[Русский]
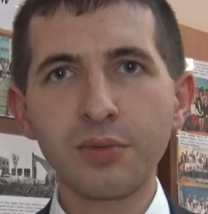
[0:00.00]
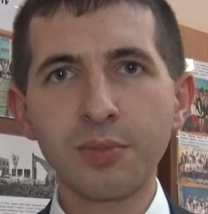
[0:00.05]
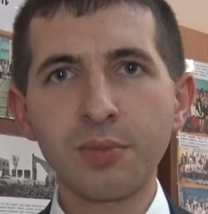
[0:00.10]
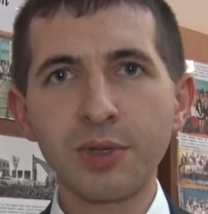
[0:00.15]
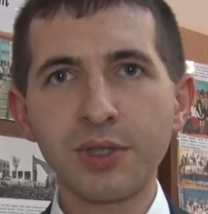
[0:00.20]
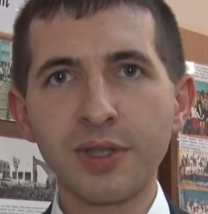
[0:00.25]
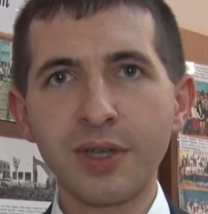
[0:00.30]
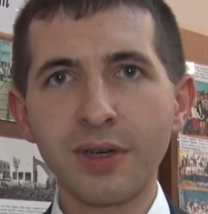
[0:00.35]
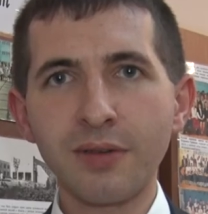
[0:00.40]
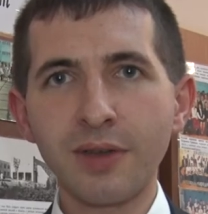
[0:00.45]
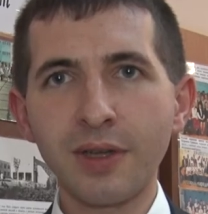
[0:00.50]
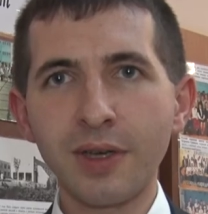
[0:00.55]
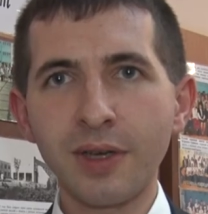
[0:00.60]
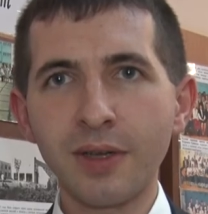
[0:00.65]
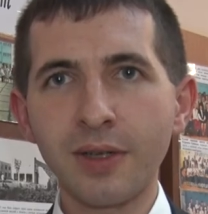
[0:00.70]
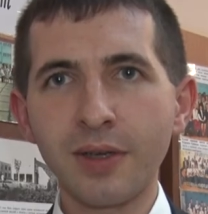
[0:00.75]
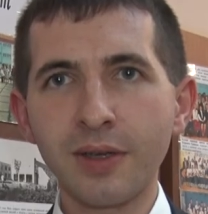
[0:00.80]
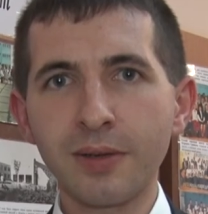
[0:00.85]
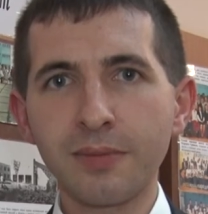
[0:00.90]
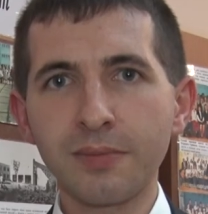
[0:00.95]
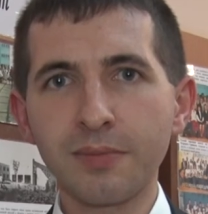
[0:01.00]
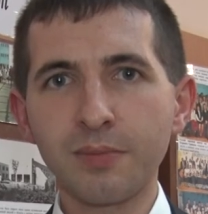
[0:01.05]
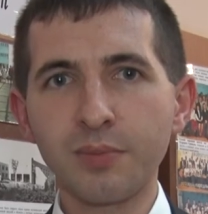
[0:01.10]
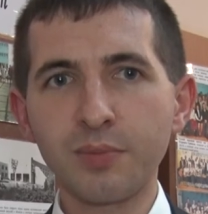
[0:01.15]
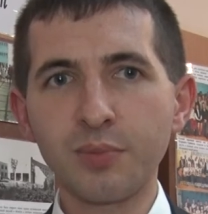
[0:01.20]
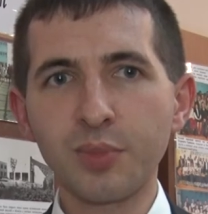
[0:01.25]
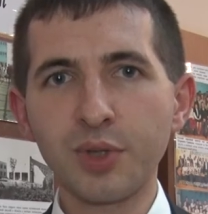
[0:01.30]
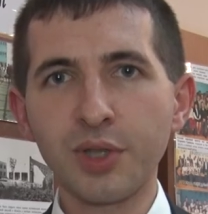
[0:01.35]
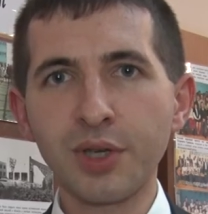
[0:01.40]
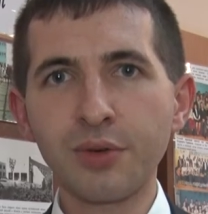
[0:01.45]
мы поздравляли
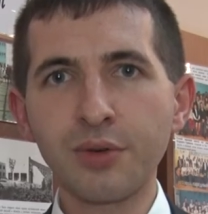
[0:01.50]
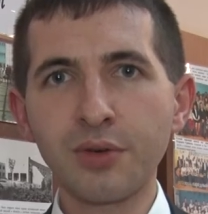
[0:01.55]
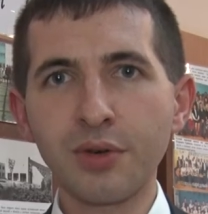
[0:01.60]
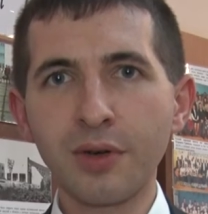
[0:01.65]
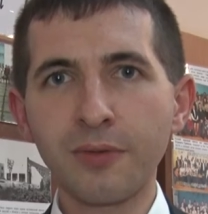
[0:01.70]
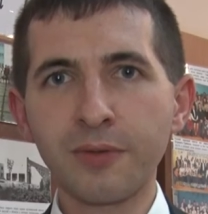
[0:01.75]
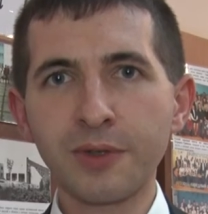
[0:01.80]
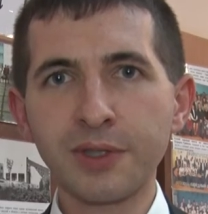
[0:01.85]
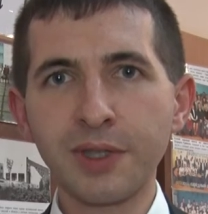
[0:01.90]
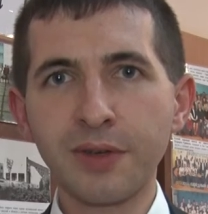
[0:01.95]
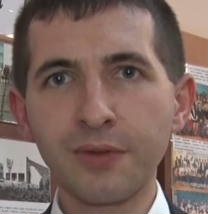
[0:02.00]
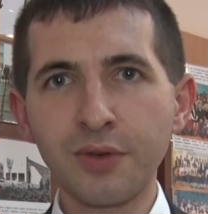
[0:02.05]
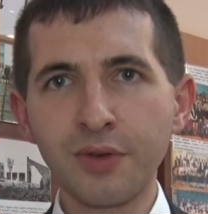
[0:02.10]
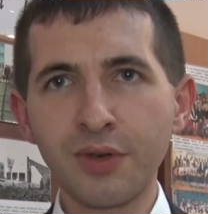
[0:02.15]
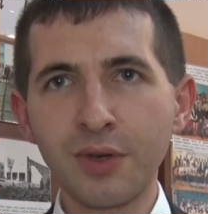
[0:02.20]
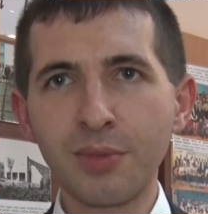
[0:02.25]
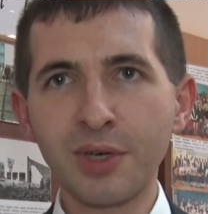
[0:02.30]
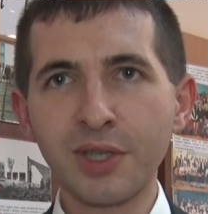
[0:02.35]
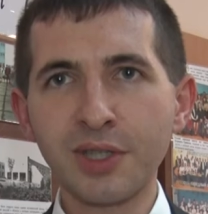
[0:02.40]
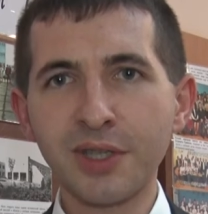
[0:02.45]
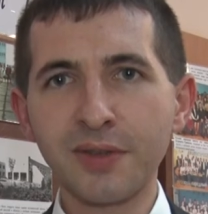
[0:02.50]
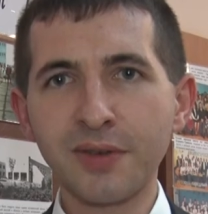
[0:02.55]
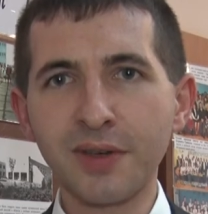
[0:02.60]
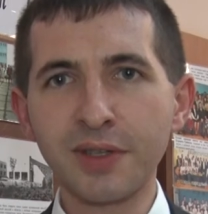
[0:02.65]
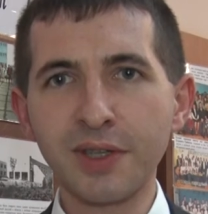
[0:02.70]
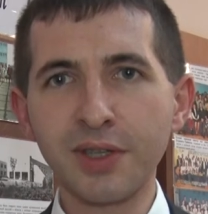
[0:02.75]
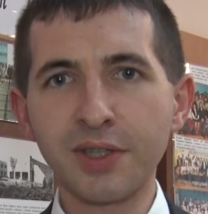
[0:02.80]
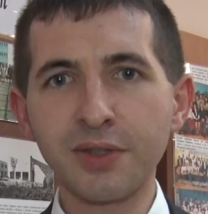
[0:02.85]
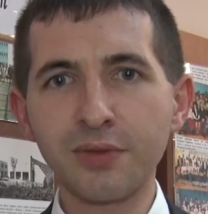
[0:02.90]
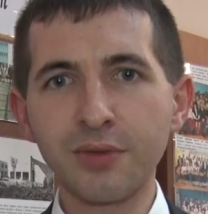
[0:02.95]
педагогов основного
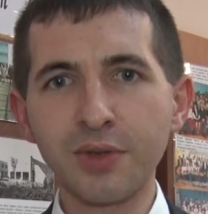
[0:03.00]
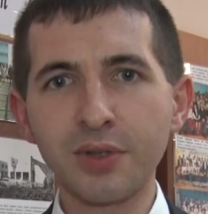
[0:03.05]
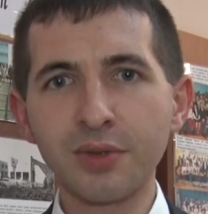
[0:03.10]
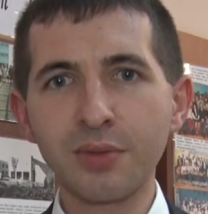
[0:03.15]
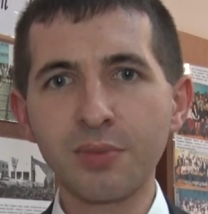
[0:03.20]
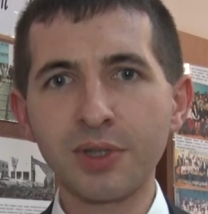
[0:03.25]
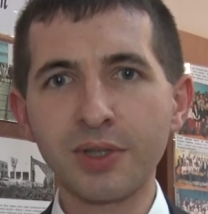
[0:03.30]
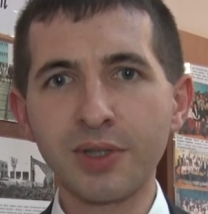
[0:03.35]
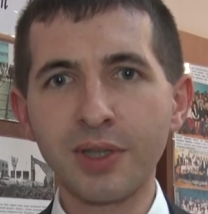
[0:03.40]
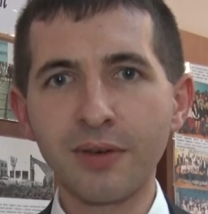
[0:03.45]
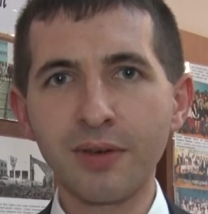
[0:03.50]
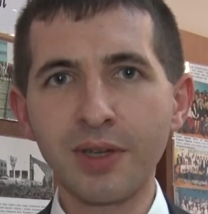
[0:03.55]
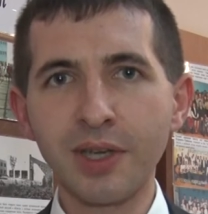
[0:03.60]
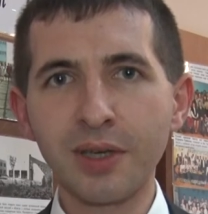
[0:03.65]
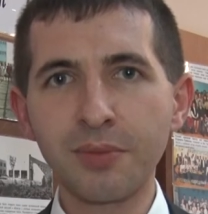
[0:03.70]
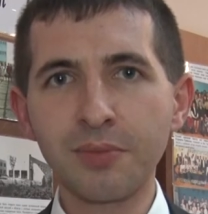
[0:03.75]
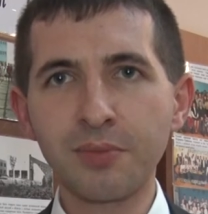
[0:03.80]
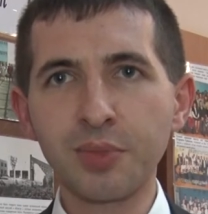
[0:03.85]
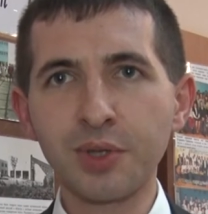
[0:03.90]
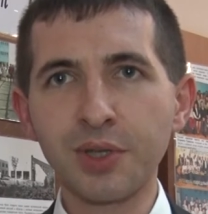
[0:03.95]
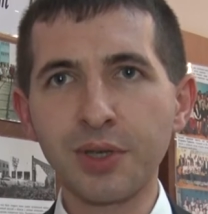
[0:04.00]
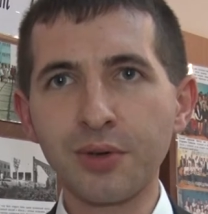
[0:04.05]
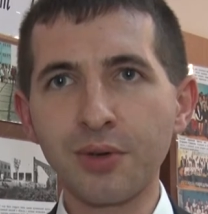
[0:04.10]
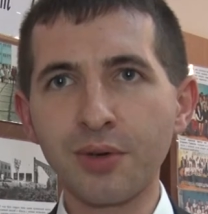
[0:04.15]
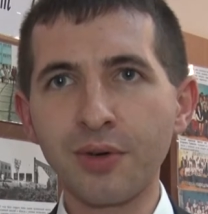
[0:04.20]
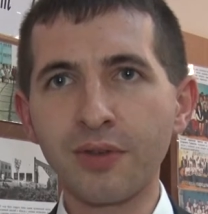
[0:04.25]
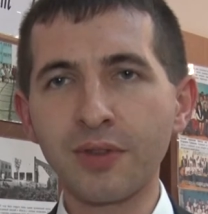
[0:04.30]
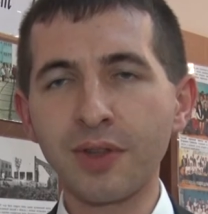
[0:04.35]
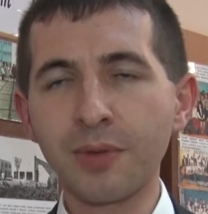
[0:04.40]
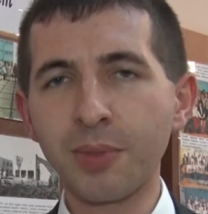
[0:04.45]
образования, сегодня мы поздравляем
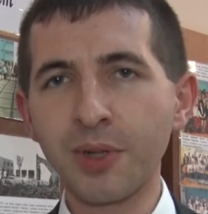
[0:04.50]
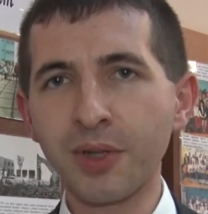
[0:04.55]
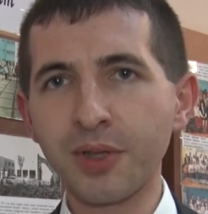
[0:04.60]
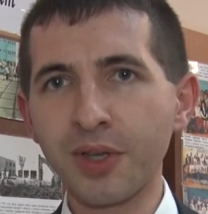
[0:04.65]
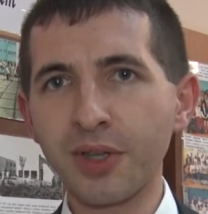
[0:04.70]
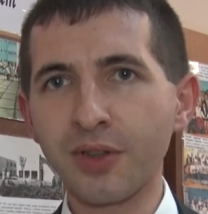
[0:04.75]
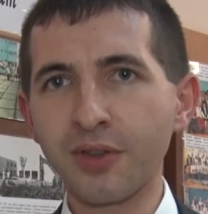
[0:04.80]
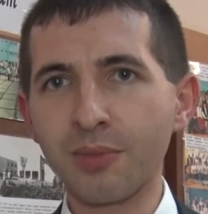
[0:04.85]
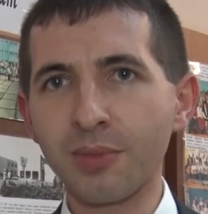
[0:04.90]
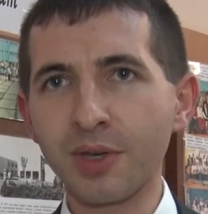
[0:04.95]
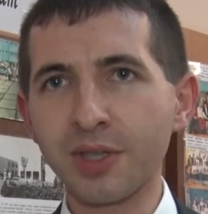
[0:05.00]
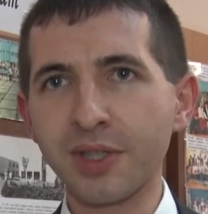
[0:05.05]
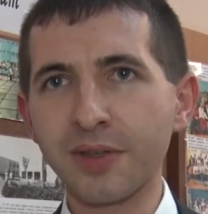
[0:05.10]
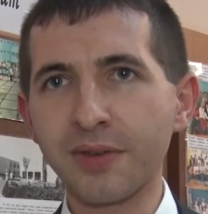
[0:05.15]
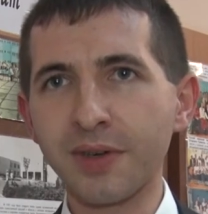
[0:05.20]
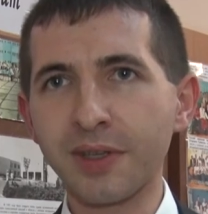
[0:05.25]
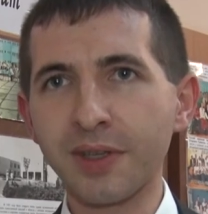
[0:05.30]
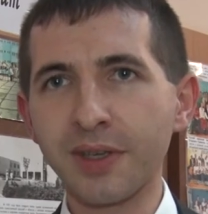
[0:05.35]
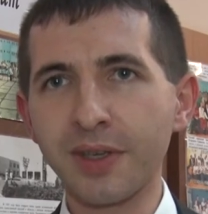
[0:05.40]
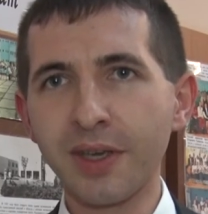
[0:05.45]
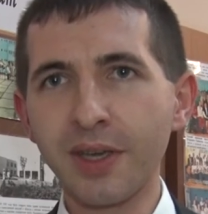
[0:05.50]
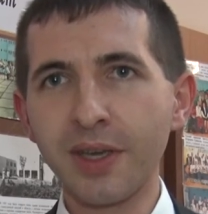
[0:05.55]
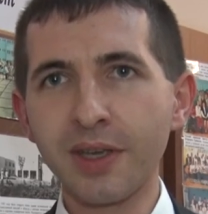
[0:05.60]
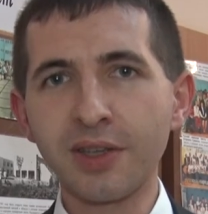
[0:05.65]
педагогов дополнительного образования.